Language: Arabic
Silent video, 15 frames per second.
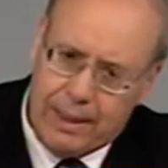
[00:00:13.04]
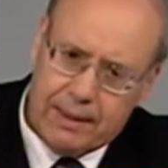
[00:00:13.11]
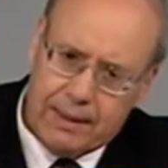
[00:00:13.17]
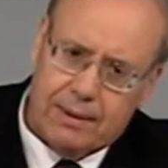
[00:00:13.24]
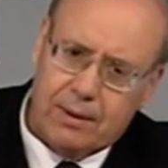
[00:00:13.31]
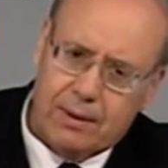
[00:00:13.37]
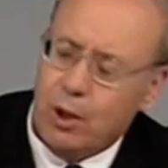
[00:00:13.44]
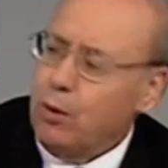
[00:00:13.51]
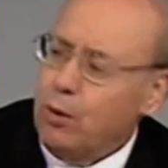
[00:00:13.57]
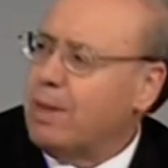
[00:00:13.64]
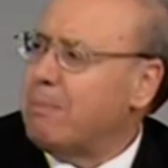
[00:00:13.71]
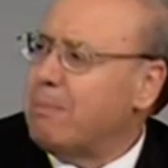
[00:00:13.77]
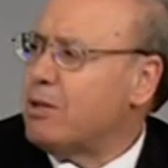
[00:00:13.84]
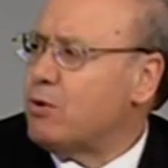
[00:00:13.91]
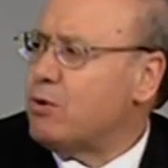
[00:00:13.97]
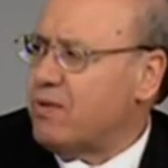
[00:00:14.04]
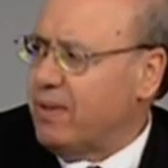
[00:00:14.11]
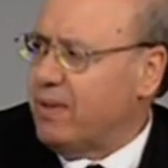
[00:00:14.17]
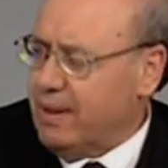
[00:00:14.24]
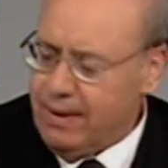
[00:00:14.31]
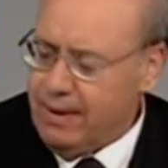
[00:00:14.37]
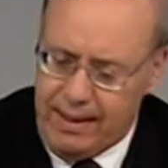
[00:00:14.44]
وقت ثم زوز
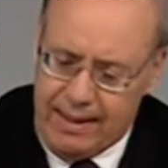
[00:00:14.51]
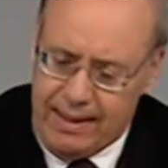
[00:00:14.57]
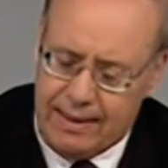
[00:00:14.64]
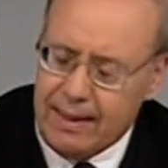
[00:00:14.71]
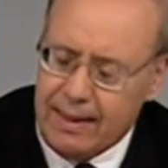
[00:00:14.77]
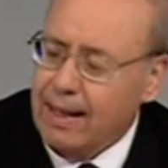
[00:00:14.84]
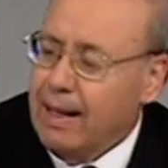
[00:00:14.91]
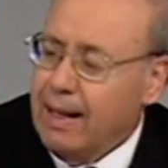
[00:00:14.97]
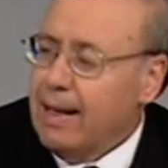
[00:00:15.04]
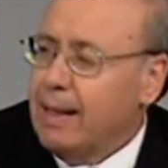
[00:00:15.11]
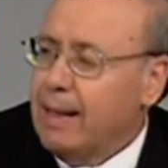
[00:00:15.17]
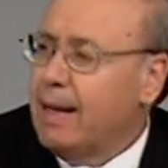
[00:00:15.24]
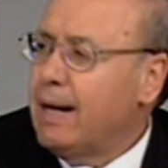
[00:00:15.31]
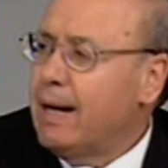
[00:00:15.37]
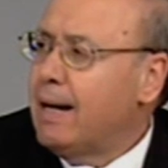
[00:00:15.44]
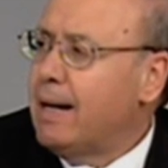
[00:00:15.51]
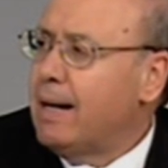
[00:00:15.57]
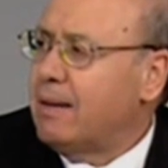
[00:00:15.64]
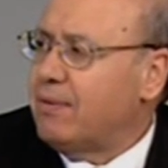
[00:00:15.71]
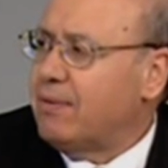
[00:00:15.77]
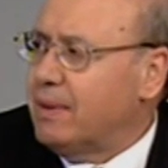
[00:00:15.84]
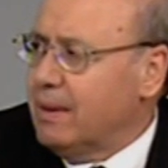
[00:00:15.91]
فرضيات يا
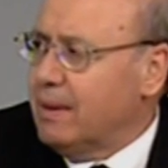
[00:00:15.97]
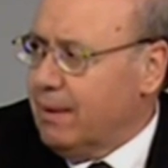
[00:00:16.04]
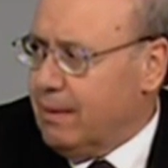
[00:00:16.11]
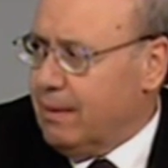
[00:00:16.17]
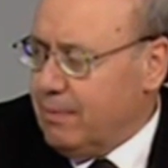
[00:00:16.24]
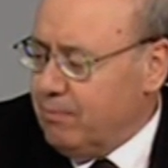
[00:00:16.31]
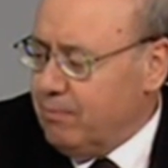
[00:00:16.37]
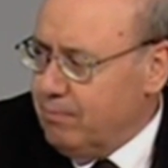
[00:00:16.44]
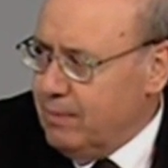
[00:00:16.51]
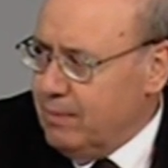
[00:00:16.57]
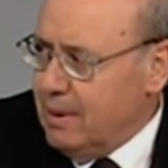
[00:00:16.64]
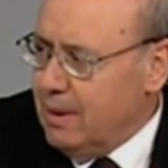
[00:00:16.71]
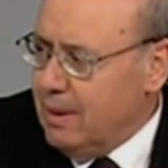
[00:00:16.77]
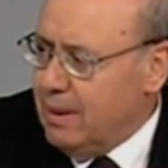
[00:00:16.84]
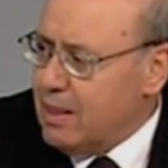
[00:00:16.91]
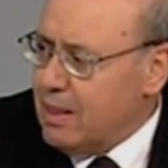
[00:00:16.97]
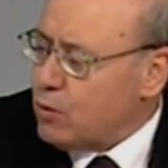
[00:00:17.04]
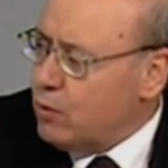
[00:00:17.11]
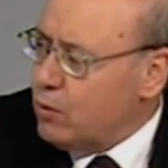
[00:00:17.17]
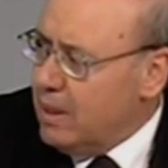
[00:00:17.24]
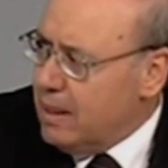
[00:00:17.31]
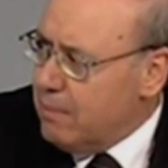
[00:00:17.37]
نفترض
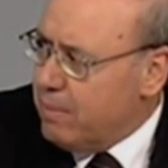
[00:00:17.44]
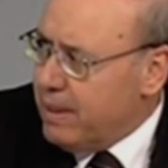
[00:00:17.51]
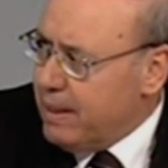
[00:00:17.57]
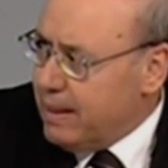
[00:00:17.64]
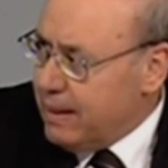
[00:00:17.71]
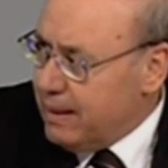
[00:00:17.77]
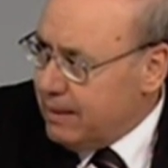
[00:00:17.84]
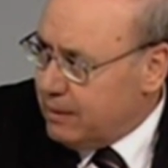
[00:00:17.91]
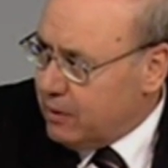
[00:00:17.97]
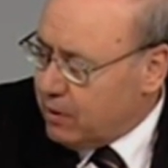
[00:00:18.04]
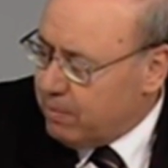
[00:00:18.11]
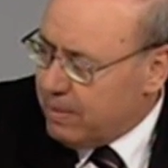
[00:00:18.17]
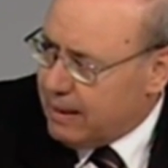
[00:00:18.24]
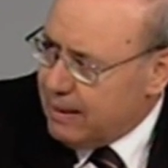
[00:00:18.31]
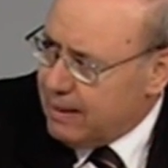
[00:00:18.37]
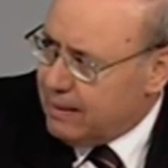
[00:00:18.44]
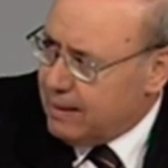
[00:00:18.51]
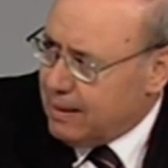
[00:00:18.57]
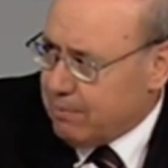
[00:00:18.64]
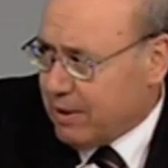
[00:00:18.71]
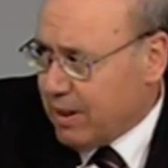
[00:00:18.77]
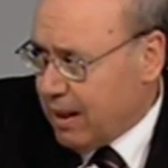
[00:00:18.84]
الناس كل ابرياء اللي تثبت
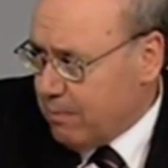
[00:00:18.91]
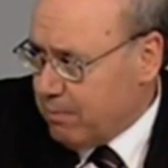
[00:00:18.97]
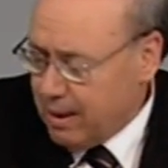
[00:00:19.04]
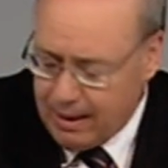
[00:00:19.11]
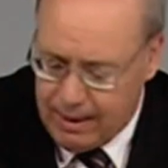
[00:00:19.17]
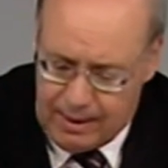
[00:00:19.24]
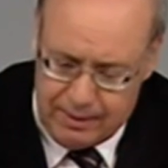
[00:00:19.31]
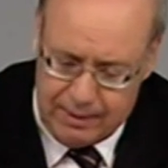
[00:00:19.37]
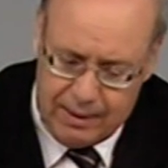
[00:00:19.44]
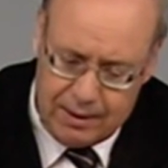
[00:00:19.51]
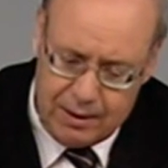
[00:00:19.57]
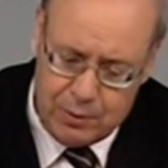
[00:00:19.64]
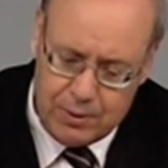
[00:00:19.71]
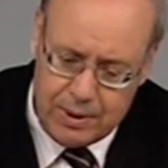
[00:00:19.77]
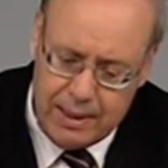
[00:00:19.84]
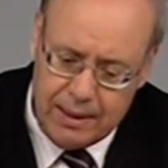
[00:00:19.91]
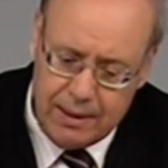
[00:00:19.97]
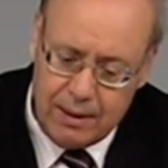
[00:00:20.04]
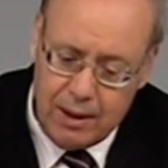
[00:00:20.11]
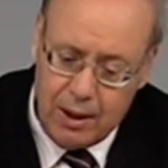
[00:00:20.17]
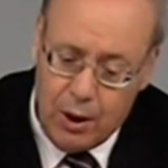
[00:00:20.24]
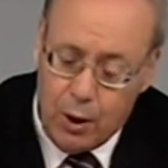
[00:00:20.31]
الادانه نتاعهم القاعده
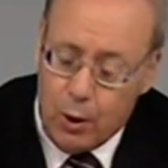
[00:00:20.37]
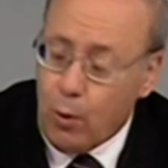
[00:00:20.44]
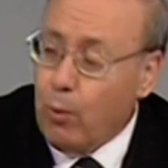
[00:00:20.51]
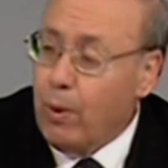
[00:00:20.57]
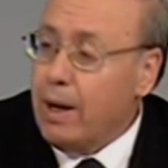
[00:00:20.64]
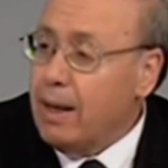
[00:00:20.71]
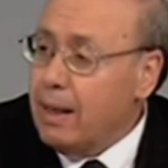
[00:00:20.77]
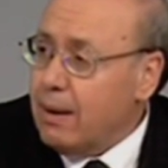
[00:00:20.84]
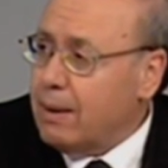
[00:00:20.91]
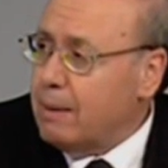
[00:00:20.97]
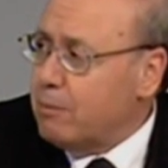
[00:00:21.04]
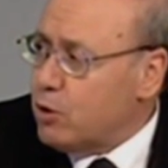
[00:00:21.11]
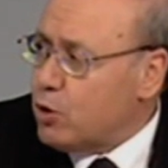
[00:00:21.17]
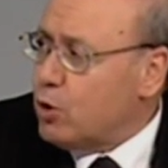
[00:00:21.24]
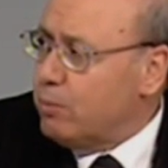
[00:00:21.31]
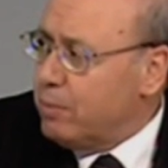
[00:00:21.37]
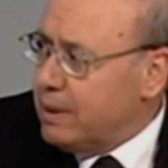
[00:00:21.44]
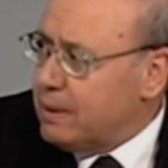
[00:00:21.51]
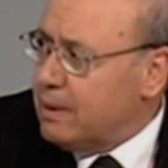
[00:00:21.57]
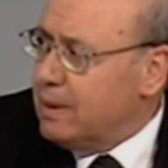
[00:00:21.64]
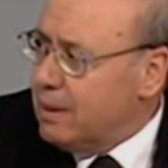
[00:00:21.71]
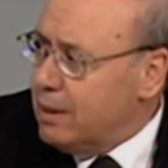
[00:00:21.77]
القانونيه والا ثم
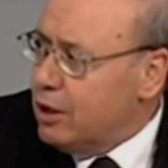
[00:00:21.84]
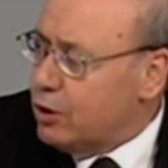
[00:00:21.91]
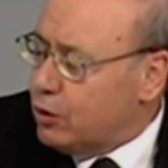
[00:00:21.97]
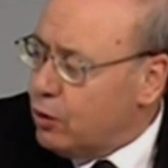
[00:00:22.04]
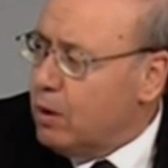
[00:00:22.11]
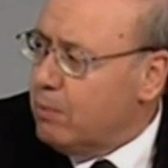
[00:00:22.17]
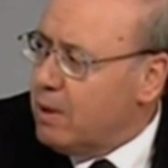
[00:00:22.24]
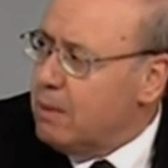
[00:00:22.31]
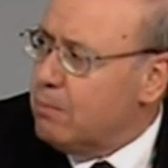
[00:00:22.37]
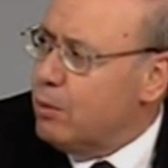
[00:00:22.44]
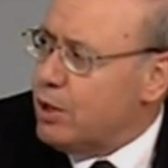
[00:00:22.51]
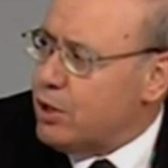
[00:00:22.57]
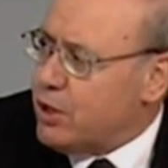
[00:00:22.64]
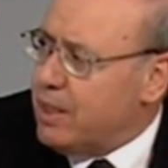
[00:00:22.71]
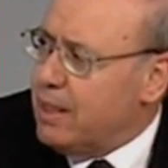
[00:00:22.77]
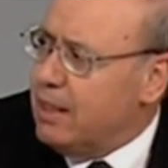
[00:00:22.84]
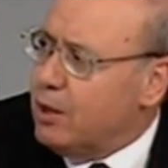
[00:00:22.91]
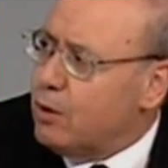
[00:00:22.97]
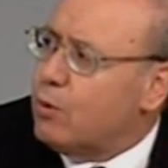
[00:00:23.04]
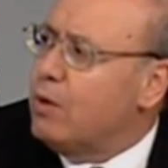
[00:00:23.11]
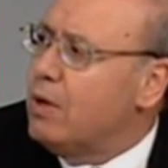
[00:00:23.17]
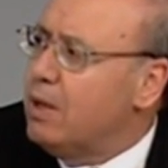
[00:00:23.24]
شبهه التهمه الموجهه
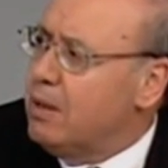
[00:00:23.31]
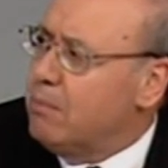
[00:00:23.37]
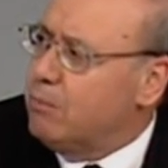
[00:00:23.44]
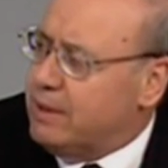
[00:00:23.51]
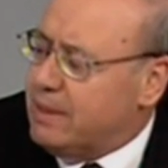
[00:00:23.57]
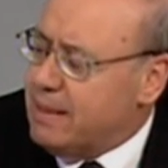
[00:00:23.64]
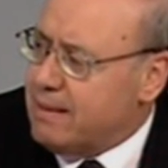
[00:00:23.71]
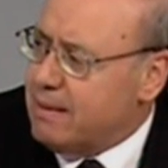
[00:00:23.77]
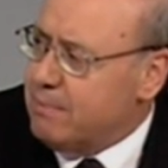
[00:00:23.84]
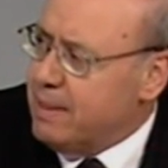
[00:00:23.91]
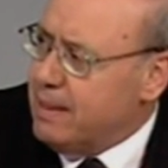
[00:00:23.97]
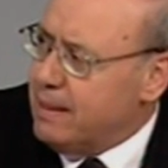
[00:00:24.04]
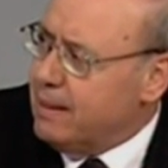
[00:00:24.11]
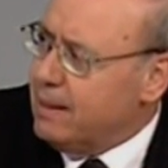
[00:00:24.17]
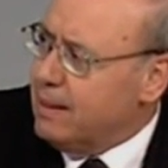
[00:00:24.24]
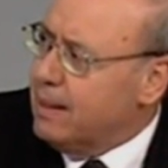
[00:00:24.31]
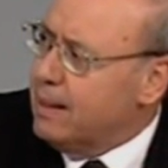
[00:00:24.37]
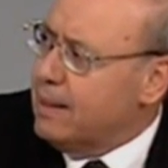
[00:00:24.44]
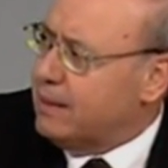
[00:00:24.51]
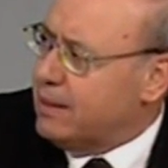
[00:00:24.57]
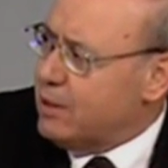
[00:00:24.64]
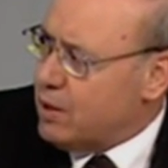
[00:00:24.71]
لكل المنتسبين
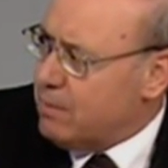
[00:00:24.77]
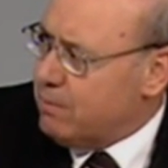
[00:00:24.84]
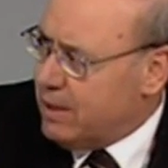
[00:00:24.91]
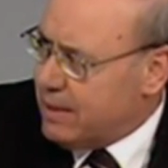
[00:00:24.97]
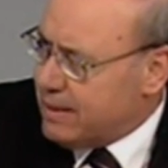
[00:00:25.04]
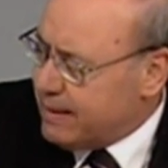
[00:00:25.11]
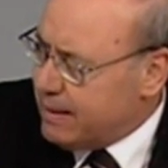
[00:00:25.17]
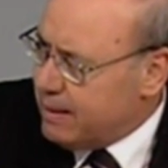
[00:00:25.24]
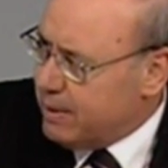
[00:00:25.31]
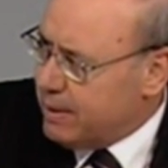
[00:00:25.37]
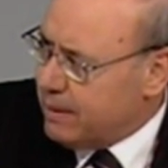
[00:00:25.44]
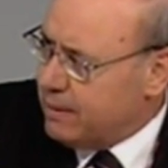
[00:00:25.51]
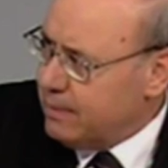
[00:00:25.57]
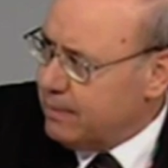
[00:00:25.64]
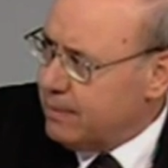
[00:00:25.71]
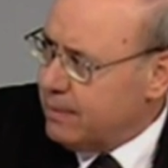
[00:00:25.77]
الى التجمع السابق